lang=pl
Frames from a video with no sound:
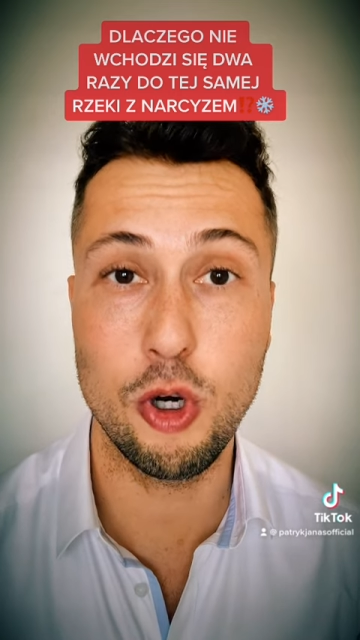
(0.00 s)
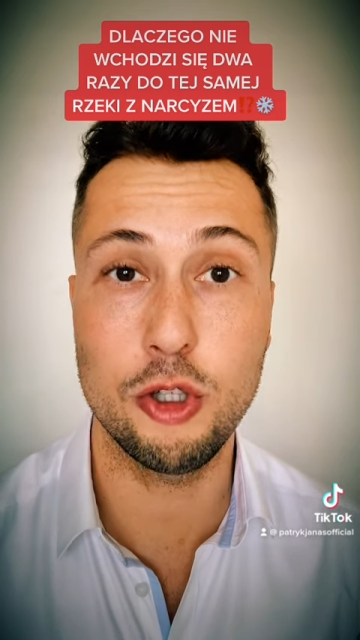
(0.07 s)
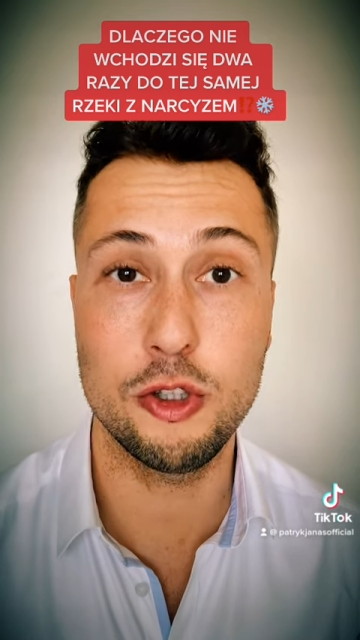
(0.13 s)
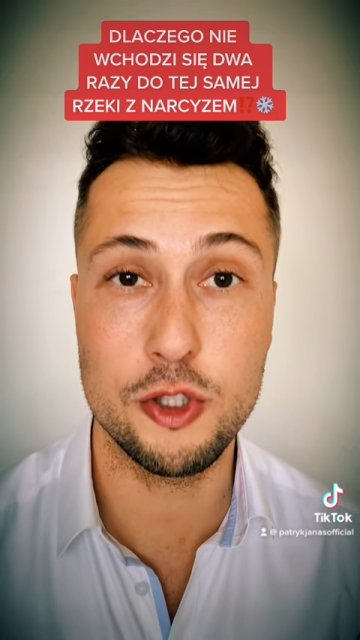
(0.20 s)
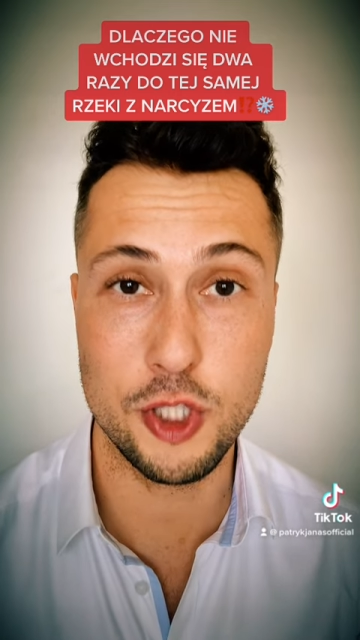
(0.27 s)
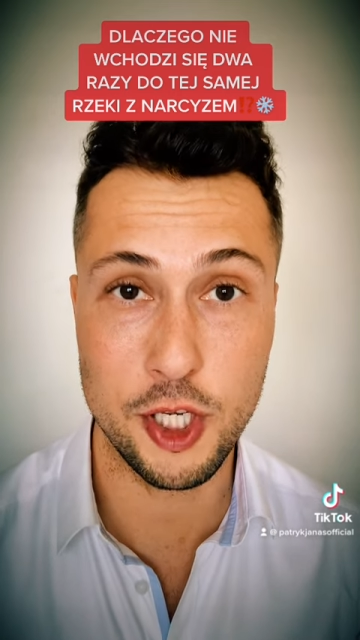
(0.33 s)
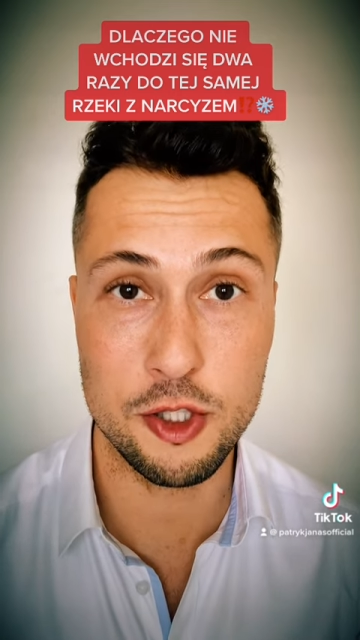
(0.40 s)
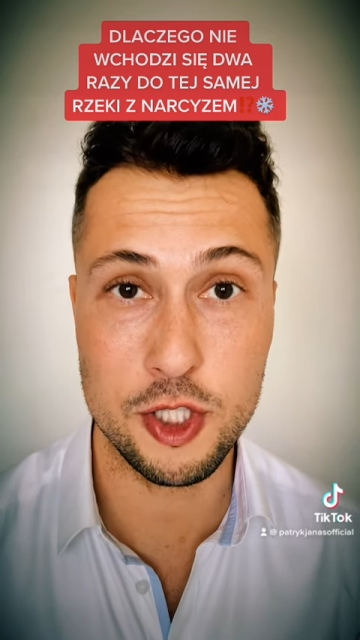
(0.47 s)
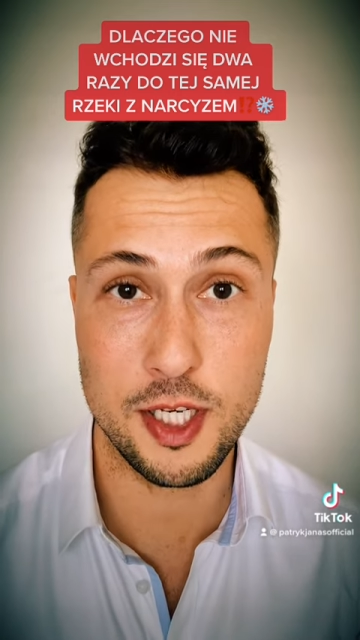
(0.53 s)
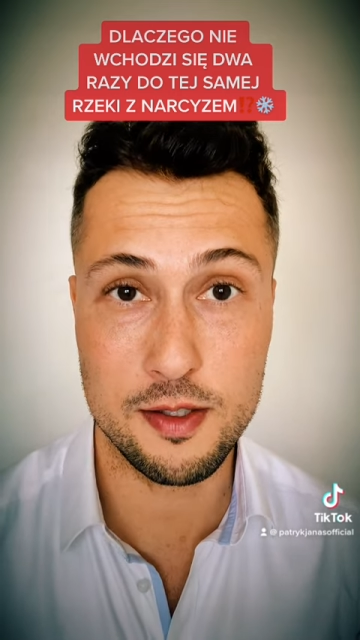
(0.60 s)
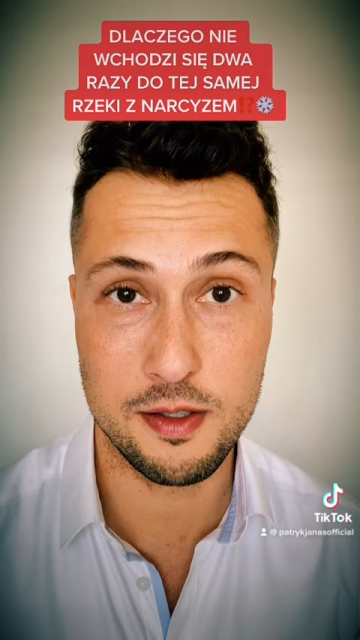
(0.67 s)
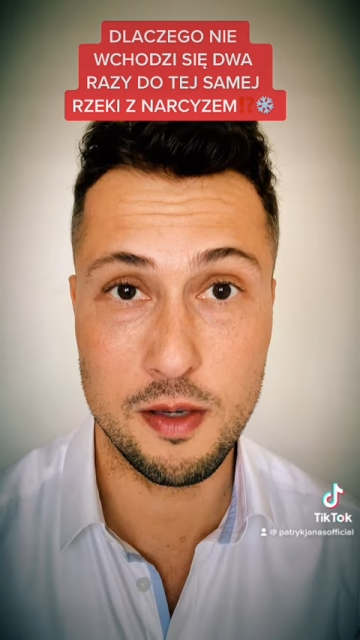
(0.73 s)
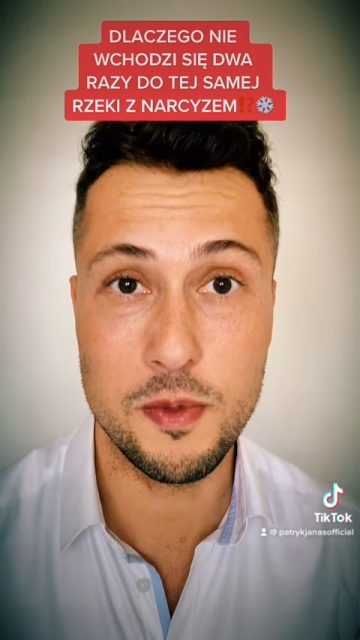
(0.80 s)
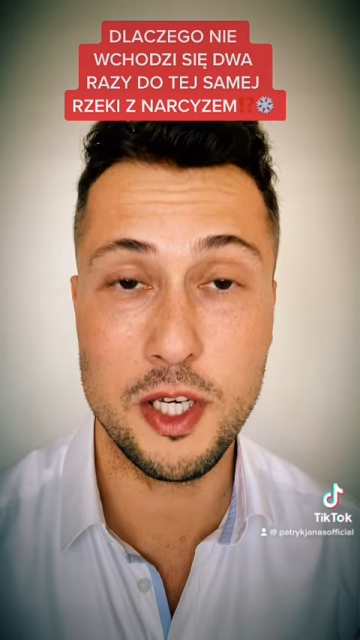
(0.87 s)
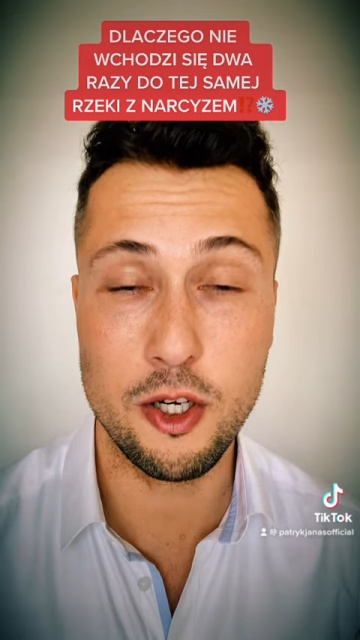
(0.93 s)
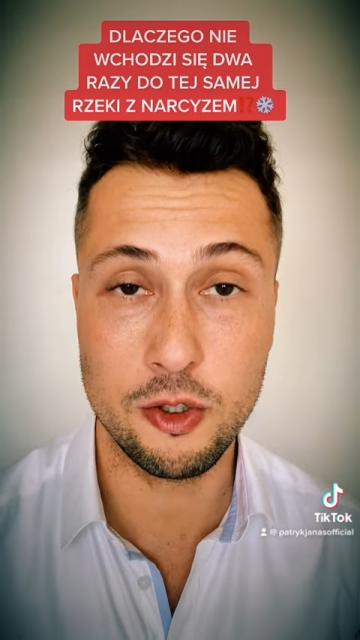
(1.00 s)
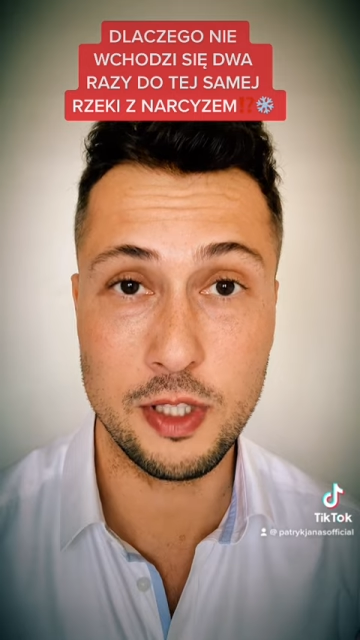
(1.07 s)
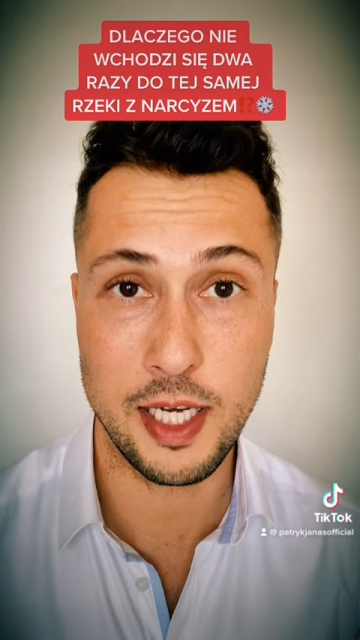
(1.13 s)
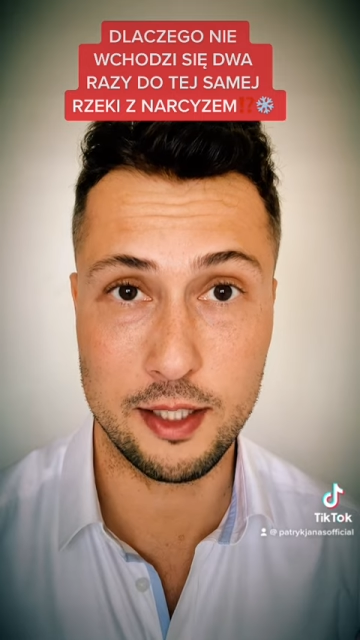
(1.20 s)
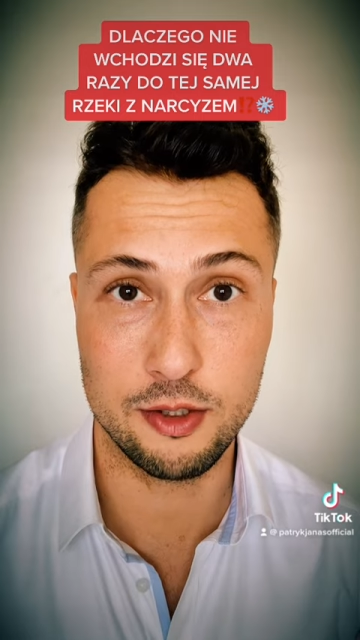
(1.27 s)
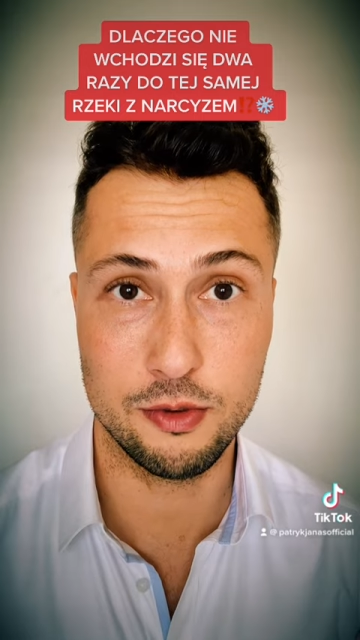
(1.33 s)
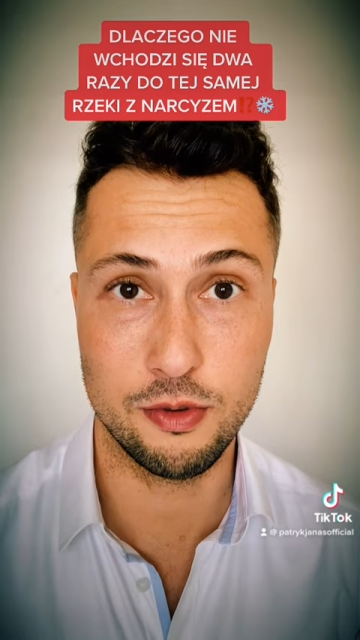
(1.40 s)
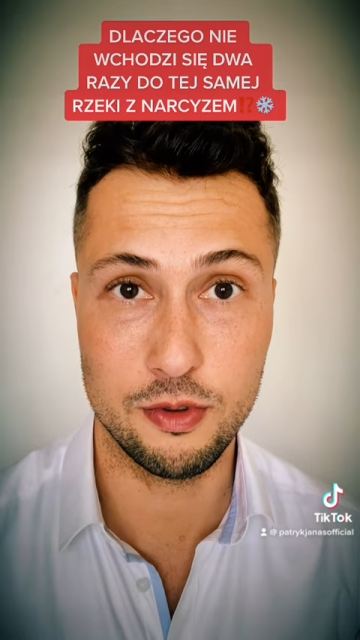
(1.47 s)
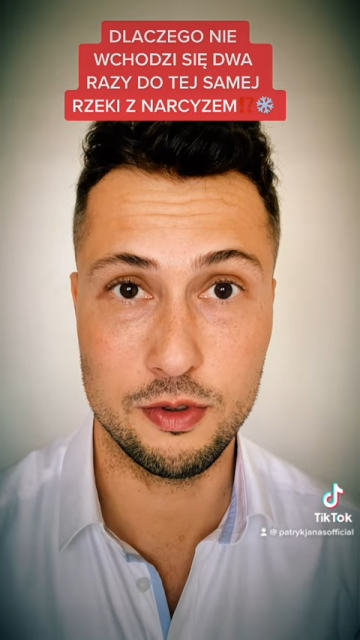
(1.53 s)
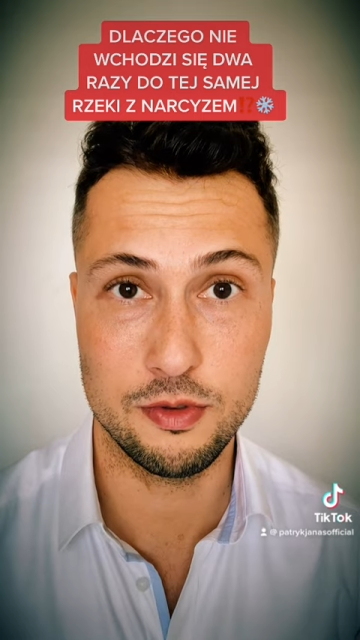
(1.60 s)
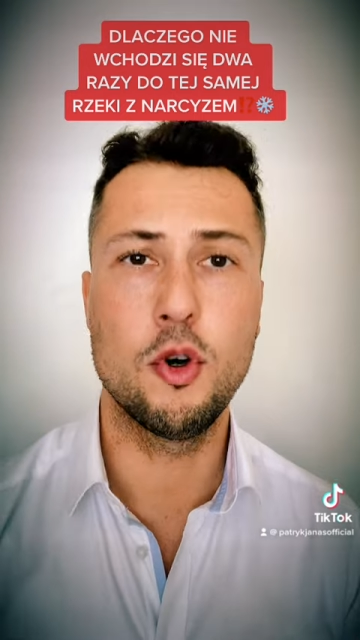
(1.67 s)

odcięcia z nimi kontaktu.